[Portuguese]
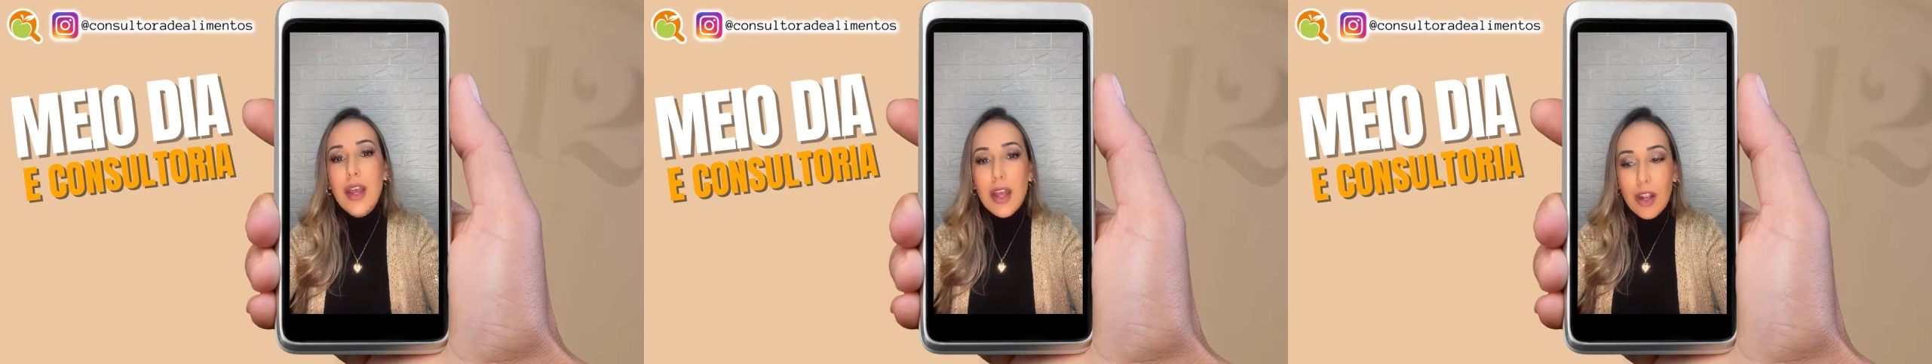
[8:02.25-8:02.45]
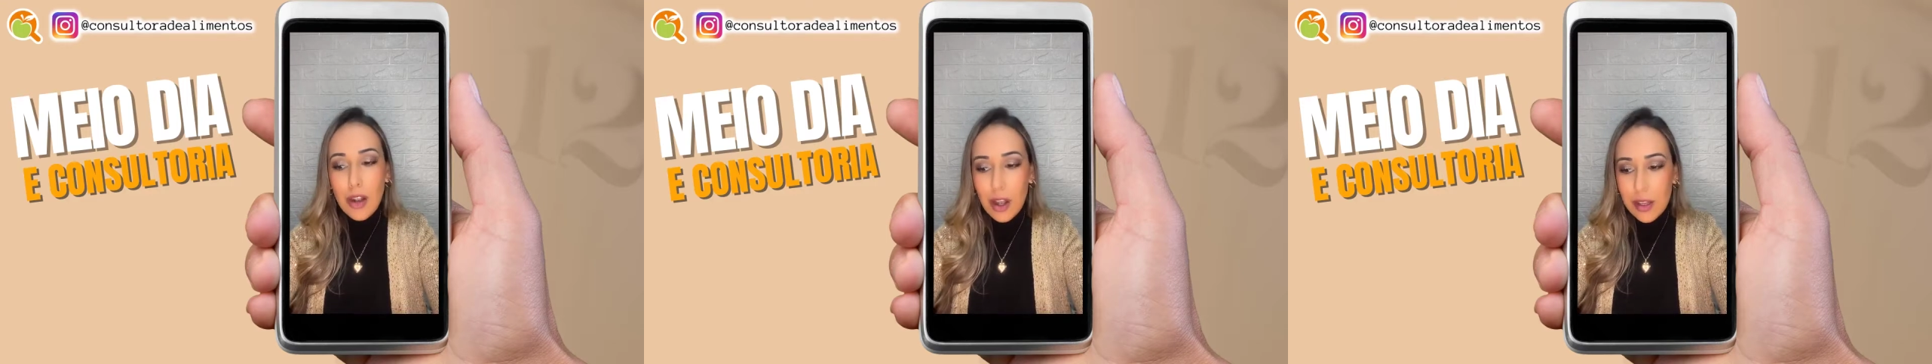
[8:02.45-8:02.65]

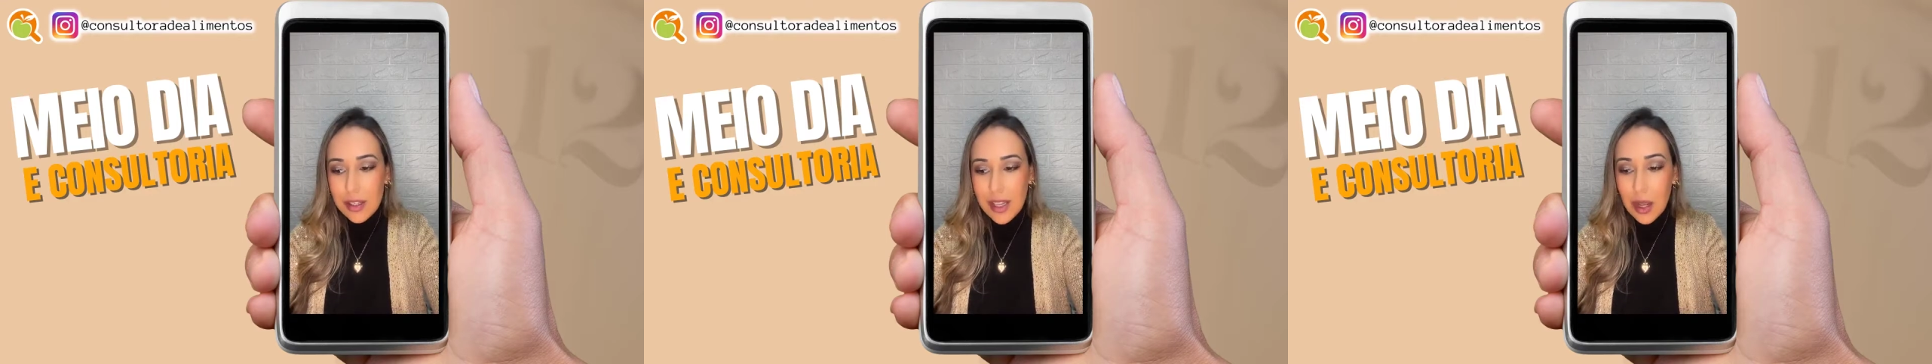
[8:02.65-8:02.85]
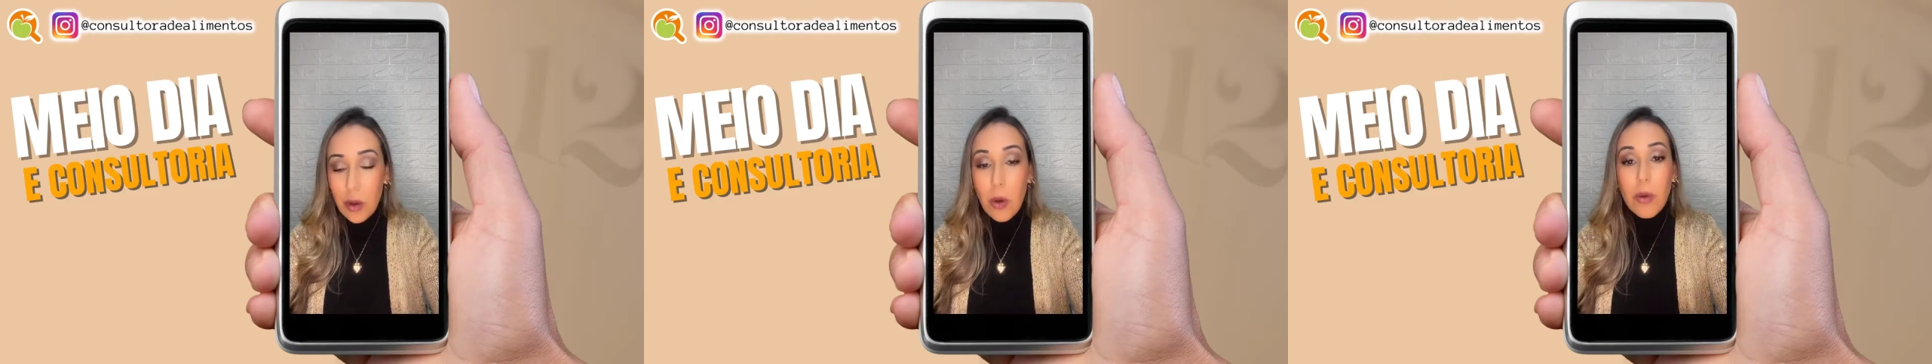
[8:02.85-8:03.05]

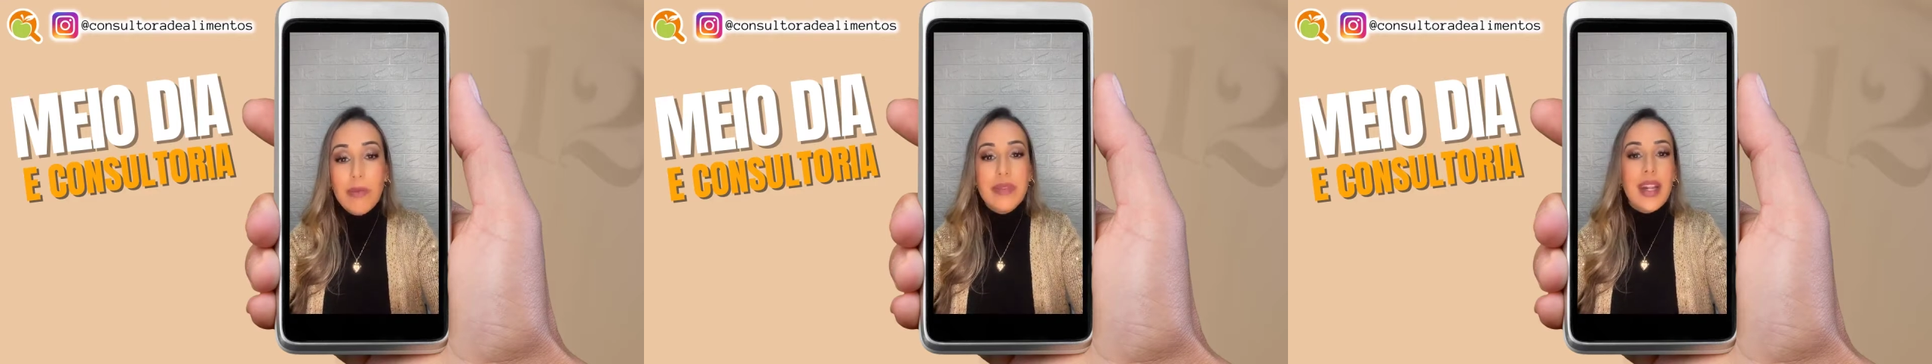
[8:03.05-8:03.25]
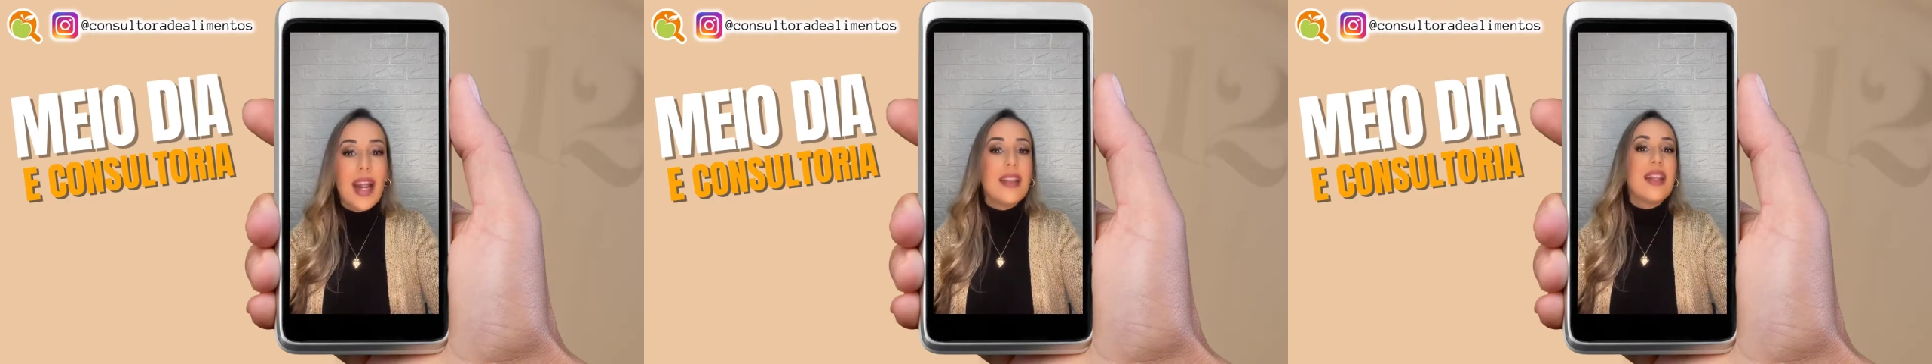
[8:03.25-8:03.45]
nossa
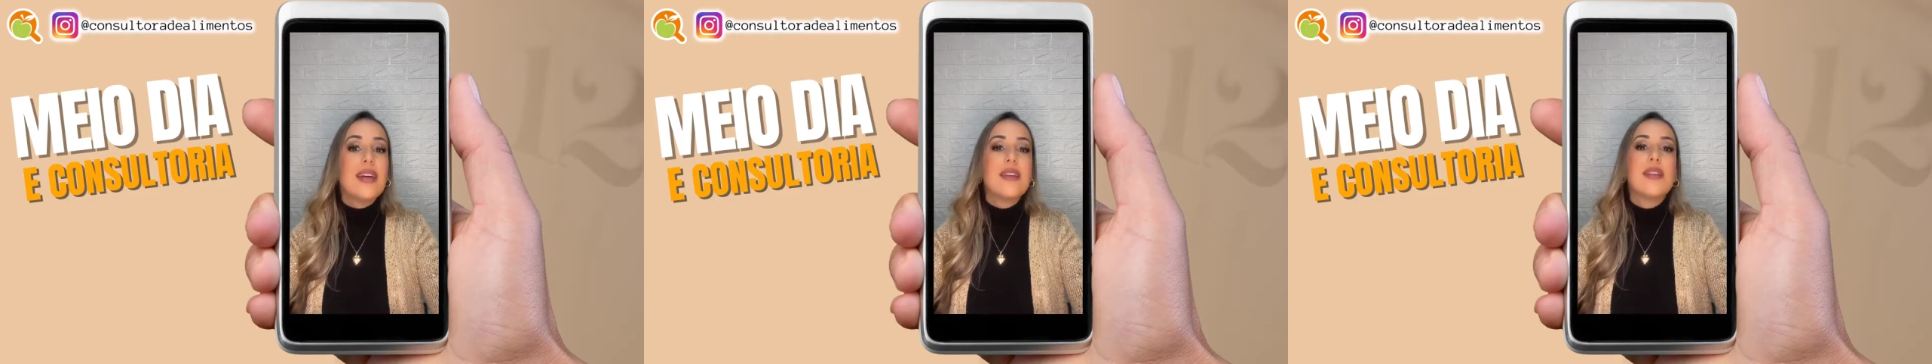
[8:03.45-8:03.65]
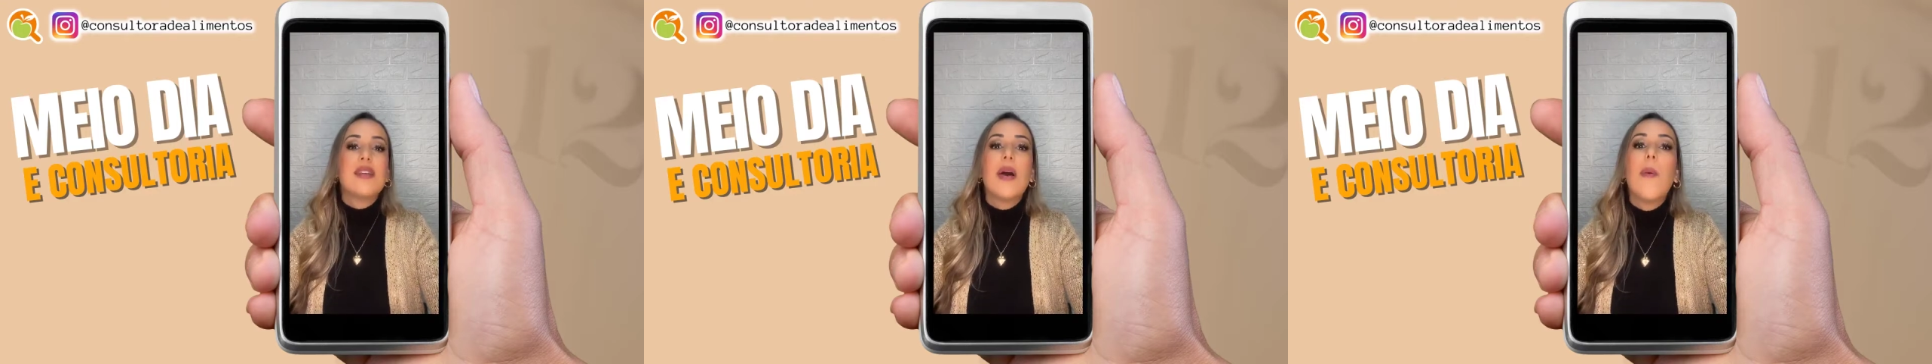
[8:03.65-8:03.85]

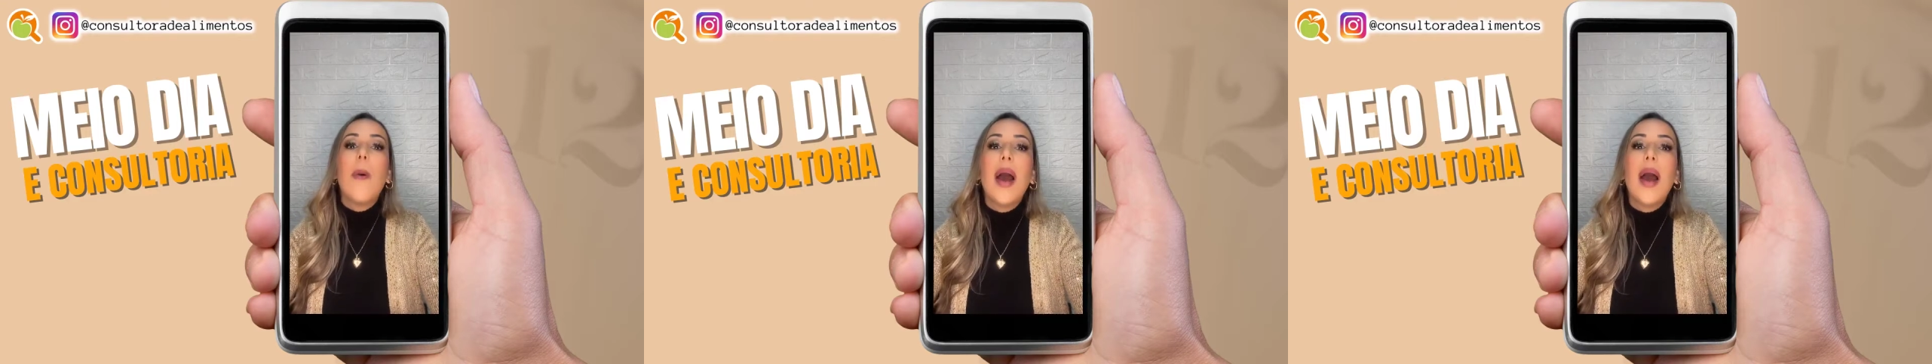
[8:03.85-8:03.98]
contratação